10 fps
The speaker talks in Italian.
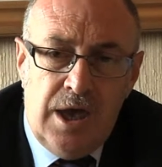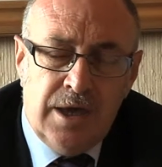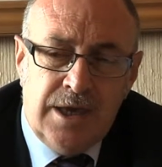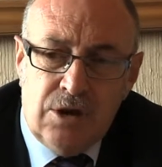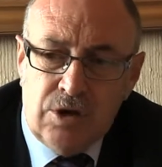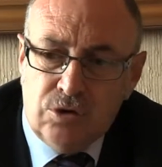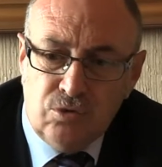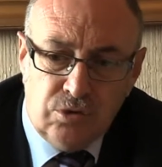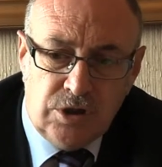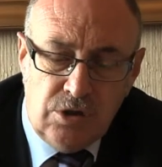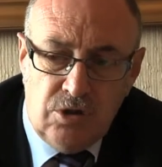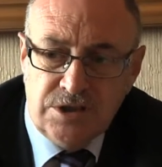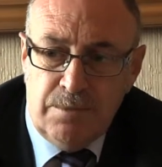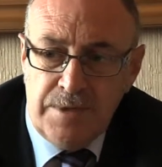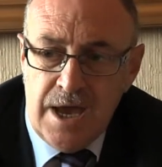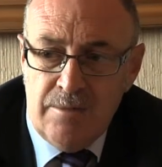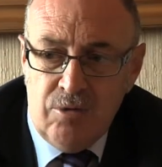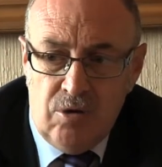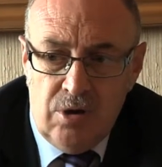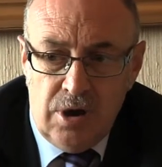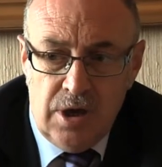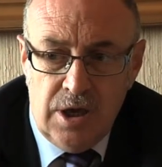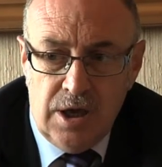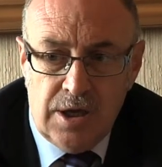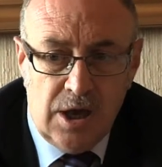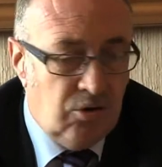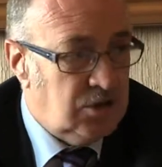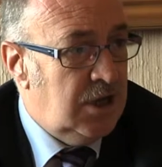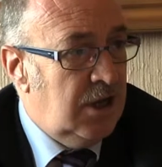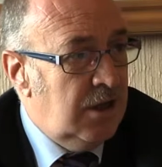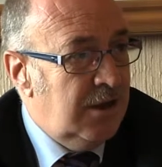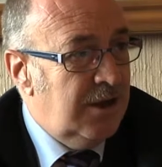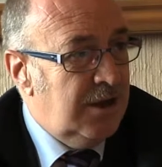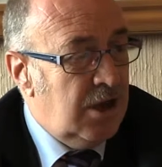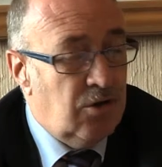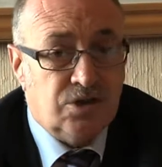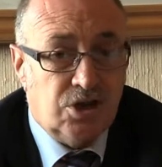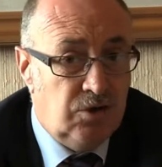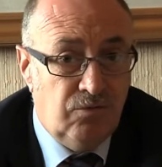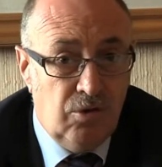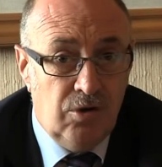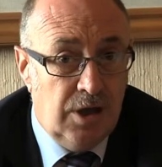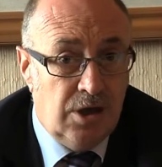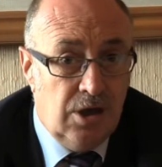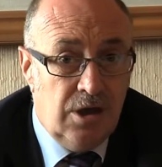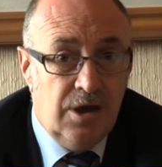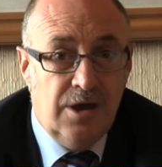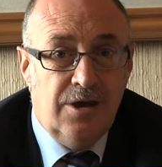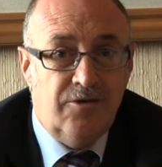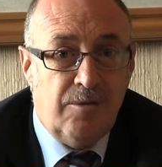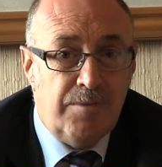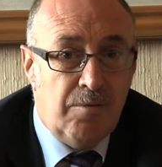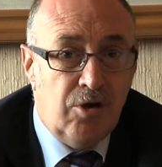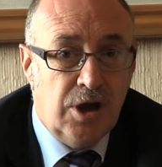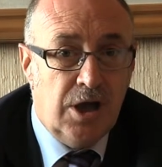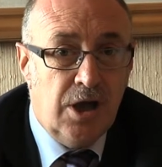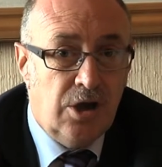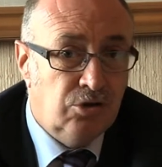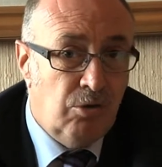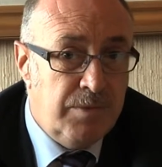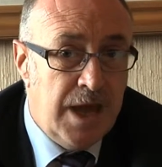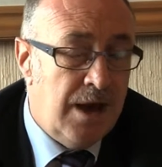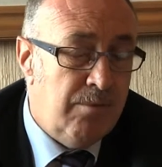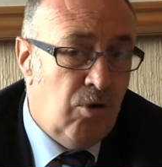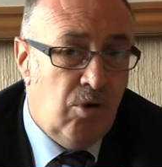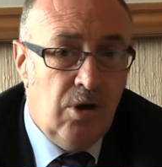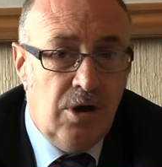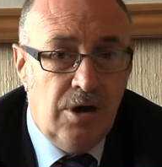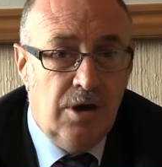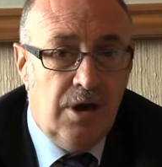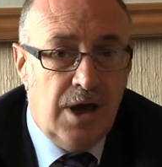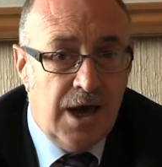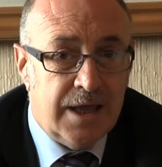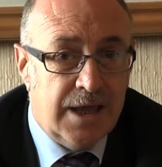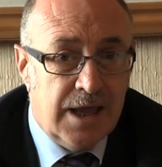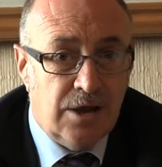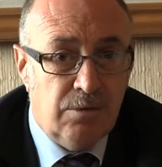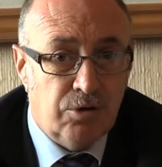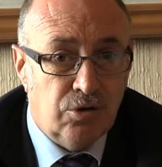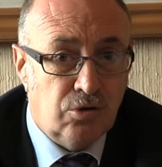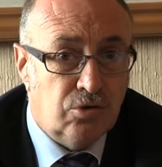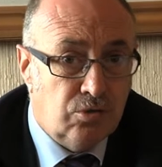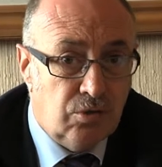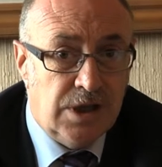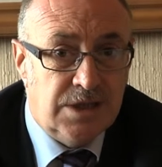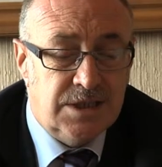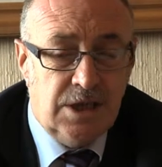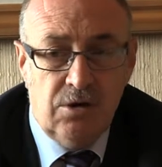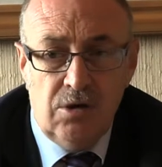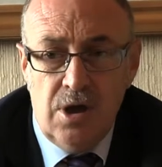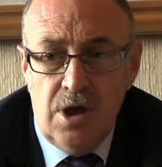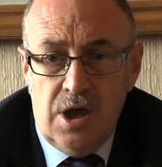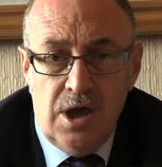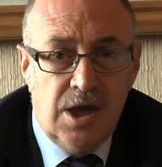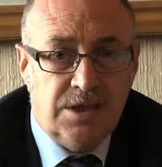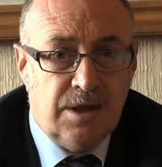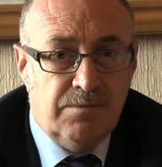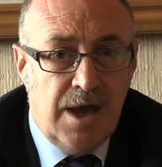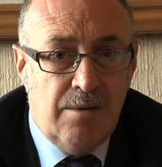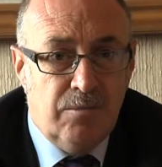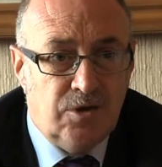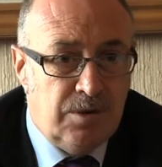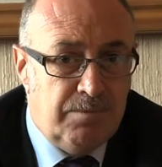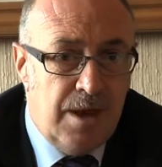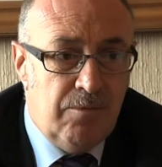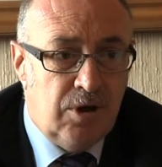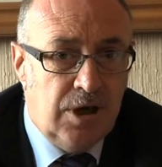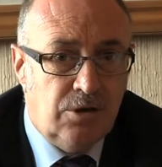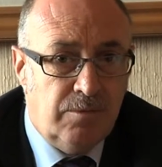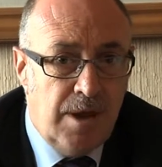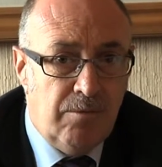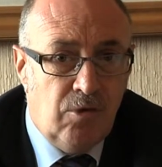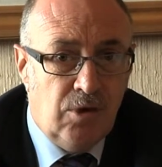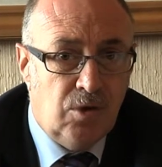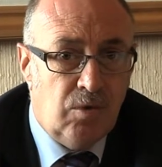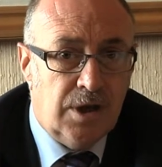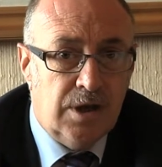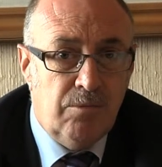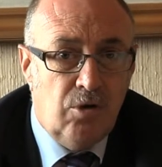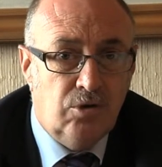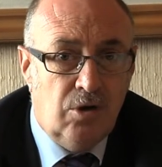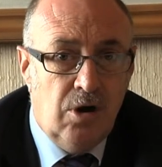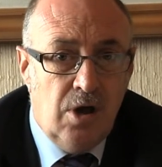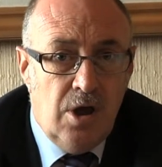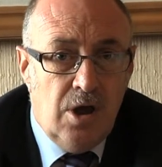È chiaro che tutti noi sappiamo eh, che cosa, che, cosa, ci vuole, eh, sappiamo che dobbiamo eh, aggregare il prodotto turistico, eh, sappiamo, sappiamo, che dobbiamo in qualche modo